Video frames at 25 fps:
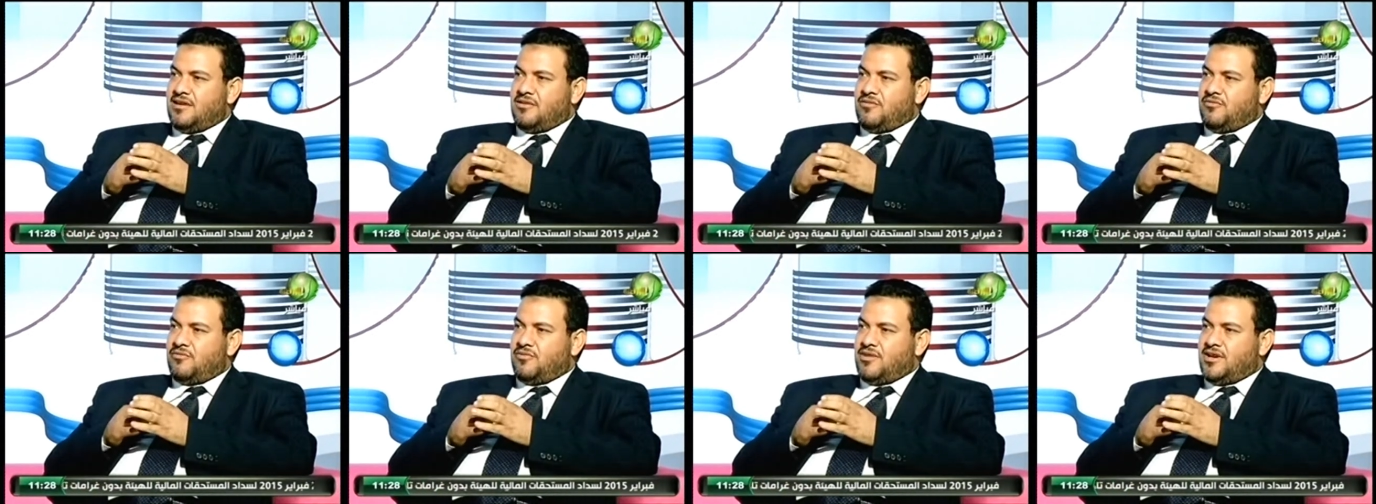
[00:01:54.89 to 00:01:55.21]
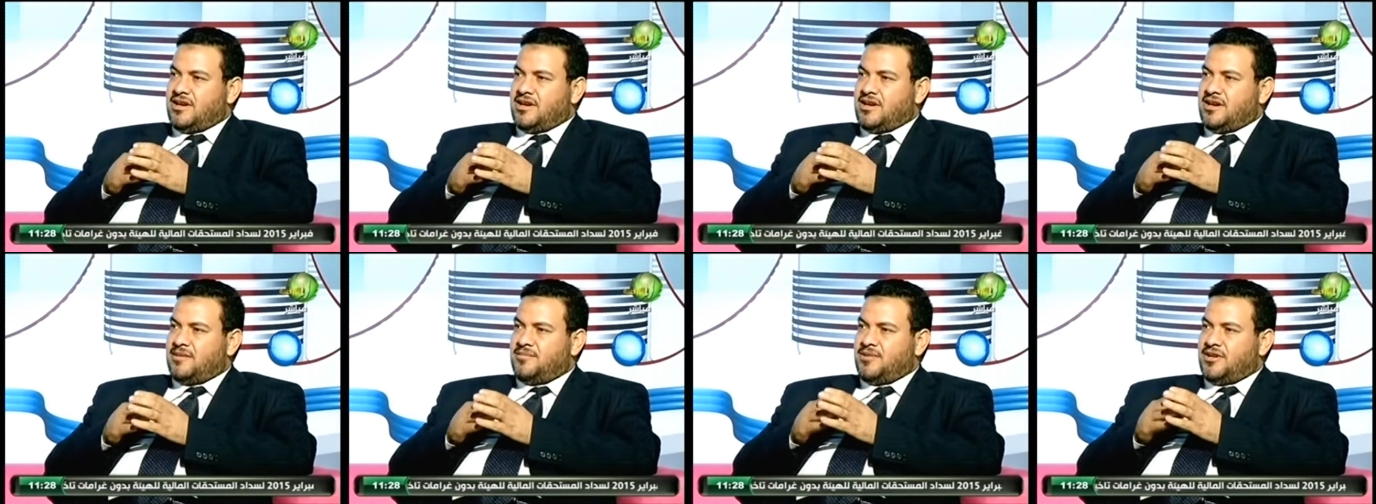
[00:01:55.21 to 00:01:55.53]

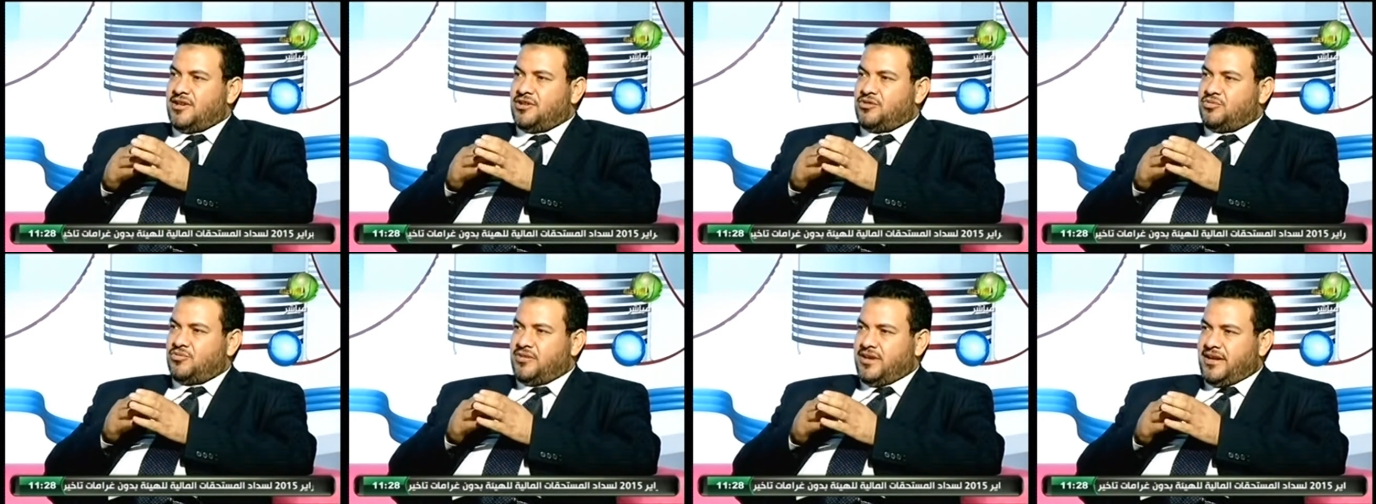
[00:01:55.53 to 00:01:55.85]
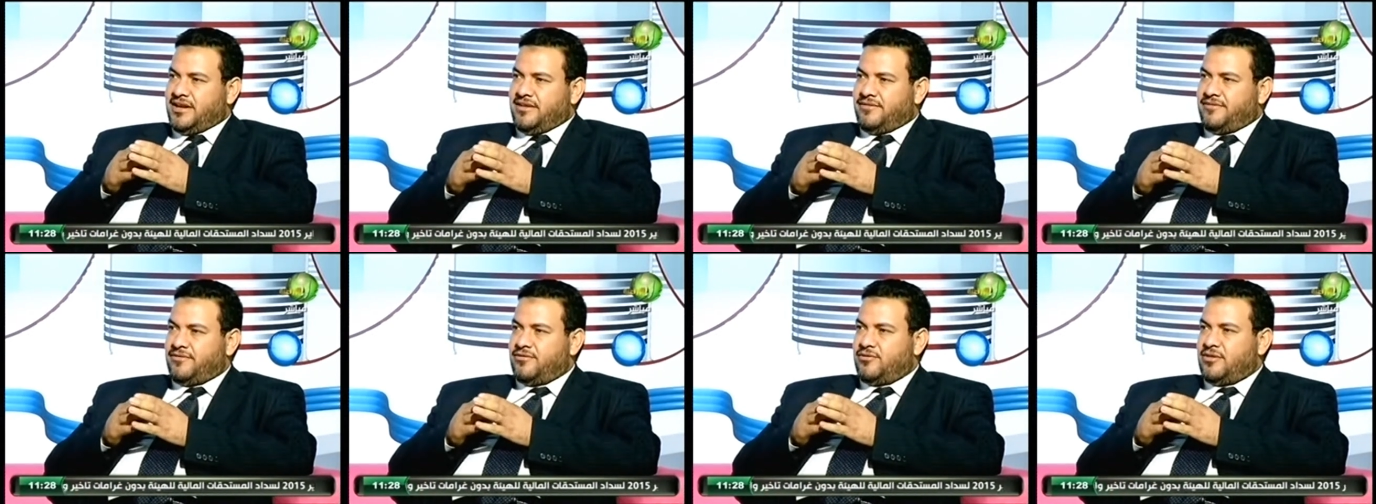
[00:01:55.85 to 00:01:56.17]
وبن
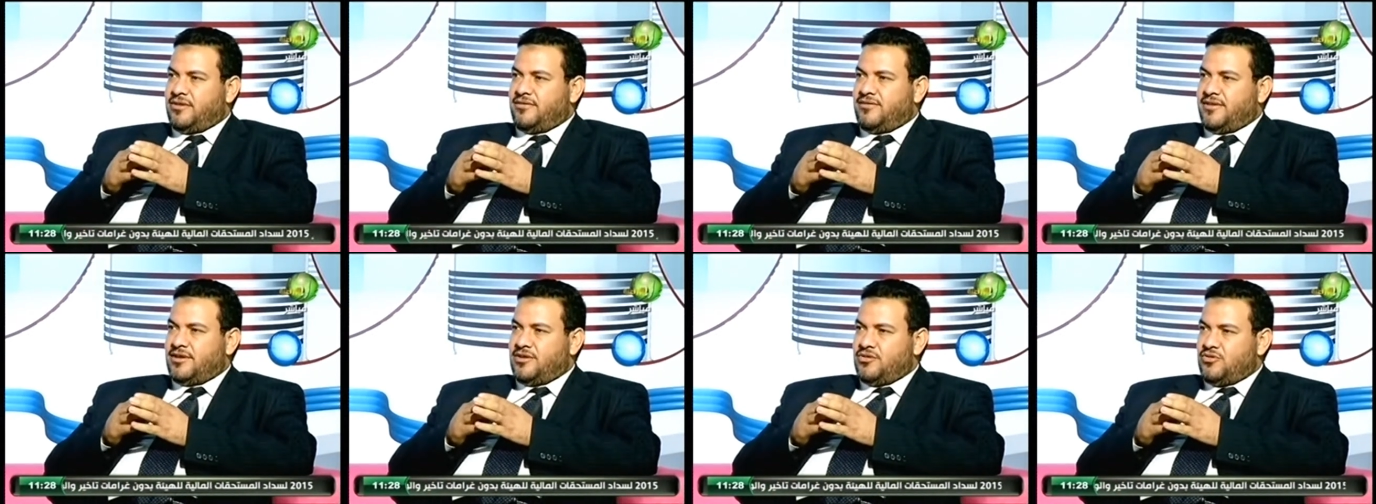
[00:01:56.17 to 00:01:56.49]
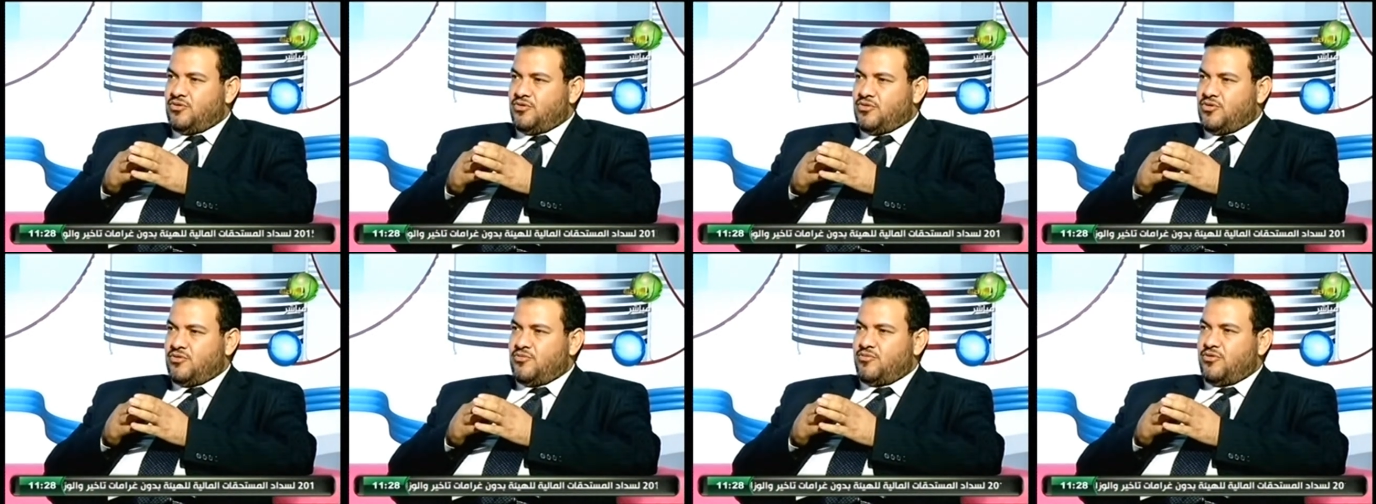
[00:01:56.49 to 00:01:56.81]
سويف
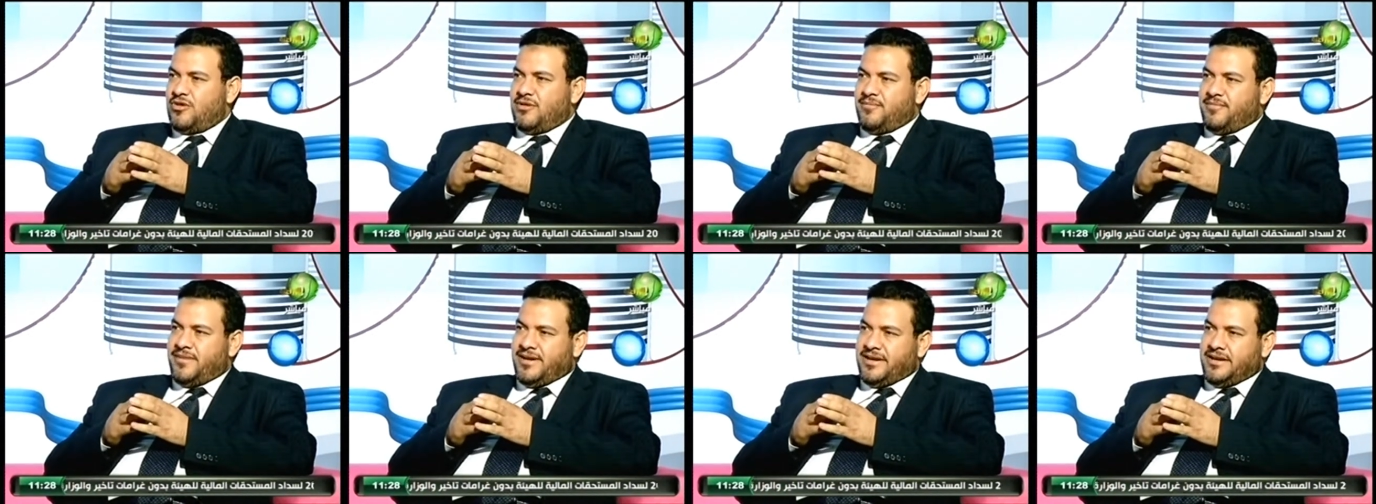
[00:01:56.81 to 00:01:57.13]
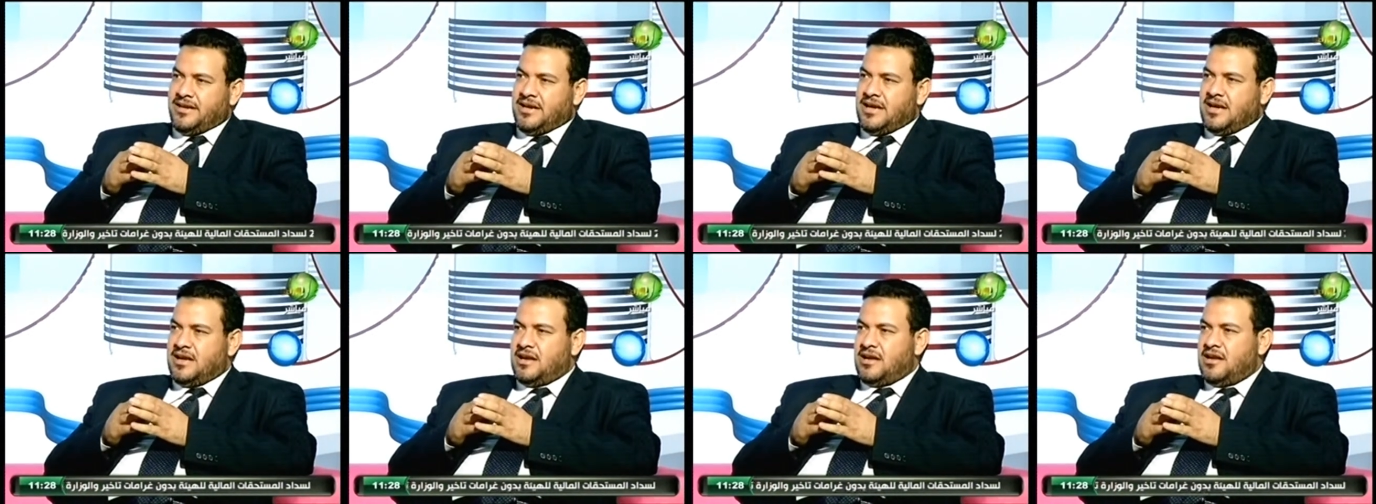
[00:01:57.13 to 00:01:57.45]
والفيوم
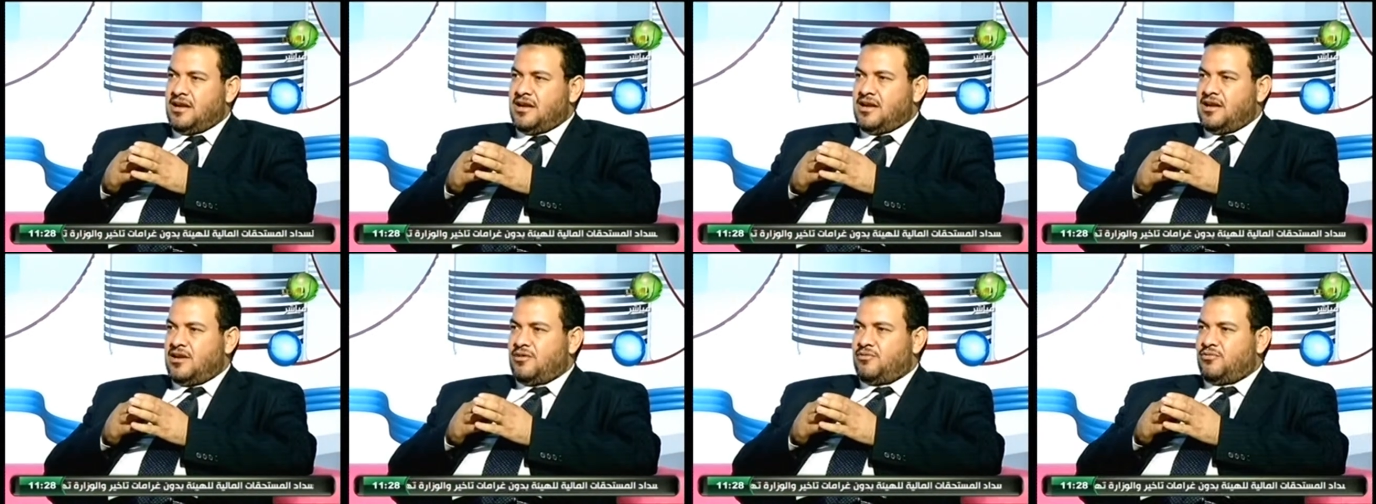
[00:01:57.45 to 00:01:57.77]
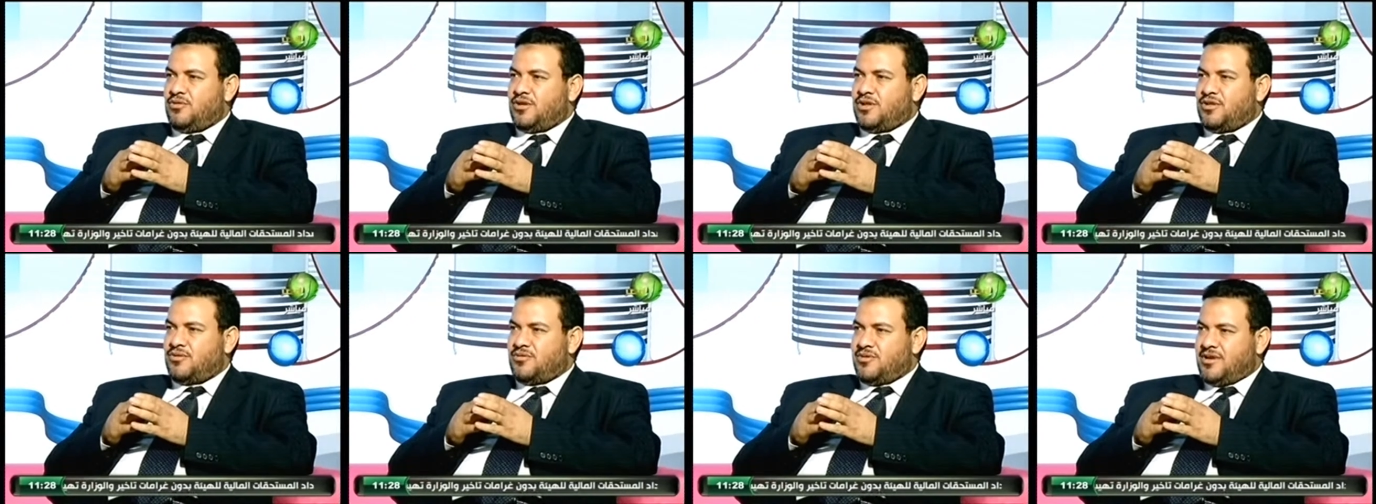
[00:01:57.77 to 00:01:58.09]
والمنيا
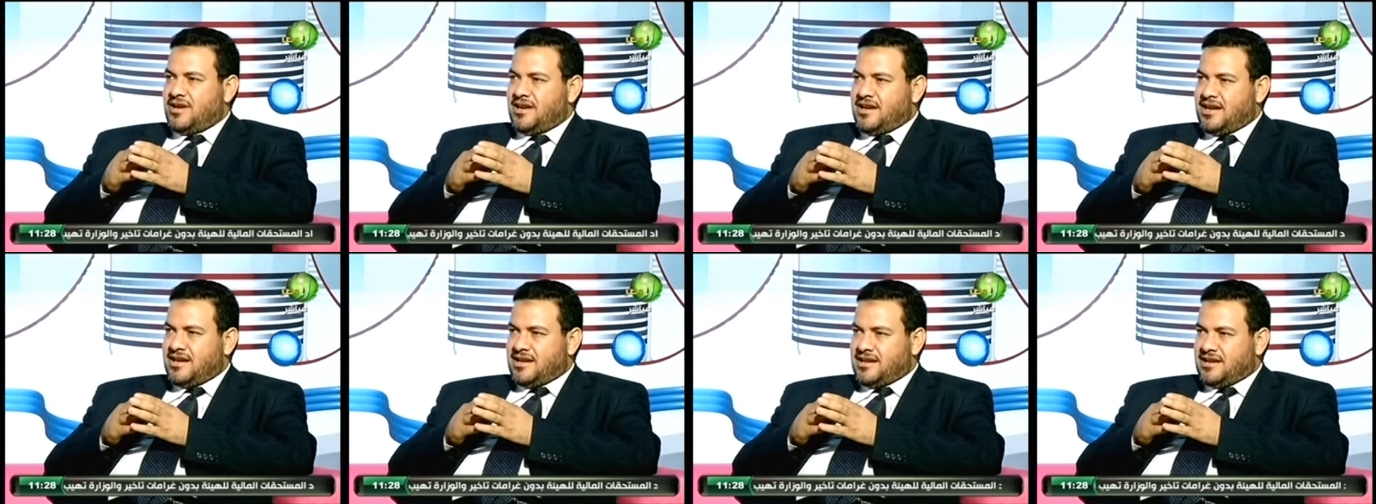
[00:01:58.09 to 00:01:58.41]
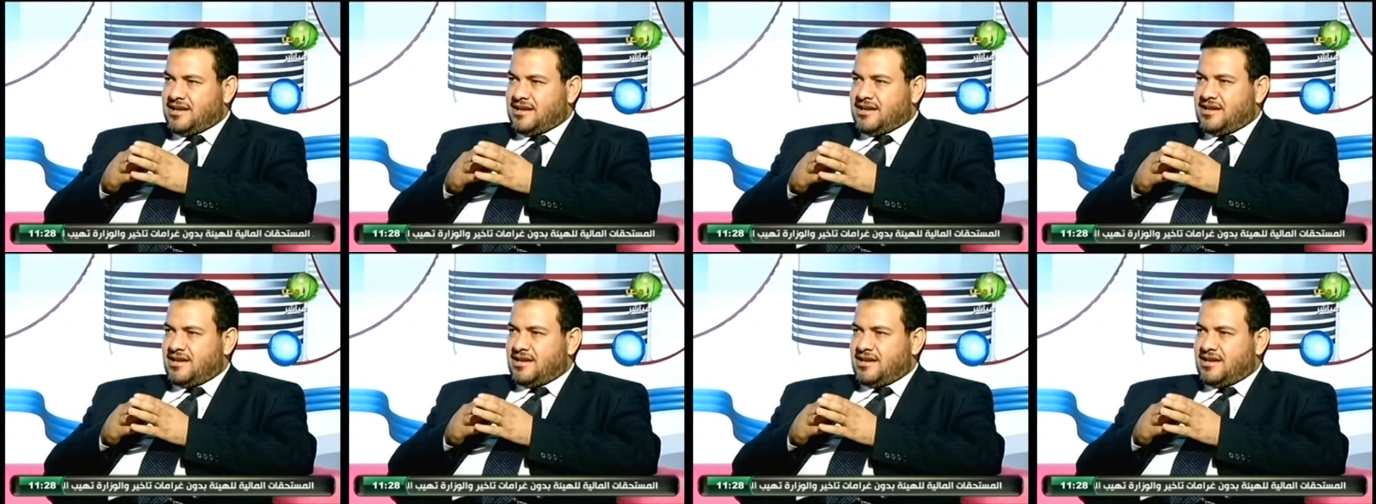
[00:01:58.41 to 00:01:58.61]
وسوهاج